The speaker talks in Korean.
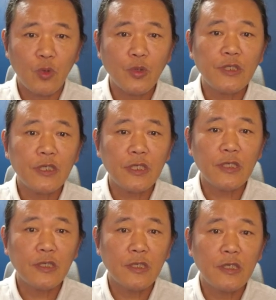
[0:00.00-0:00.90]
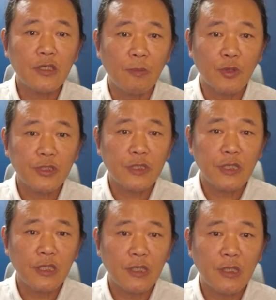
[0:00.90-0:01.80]
통신 기능을
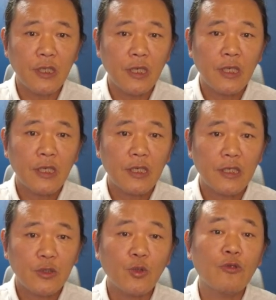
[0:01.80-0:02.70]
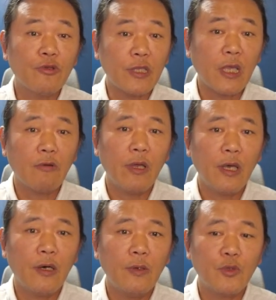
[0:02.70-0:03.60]
접목시킨 기종들도 있다고
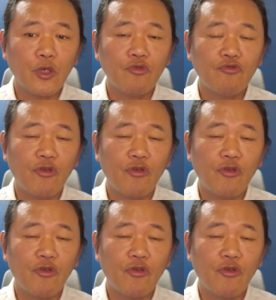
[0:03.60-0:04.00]
해요. 뭐 저도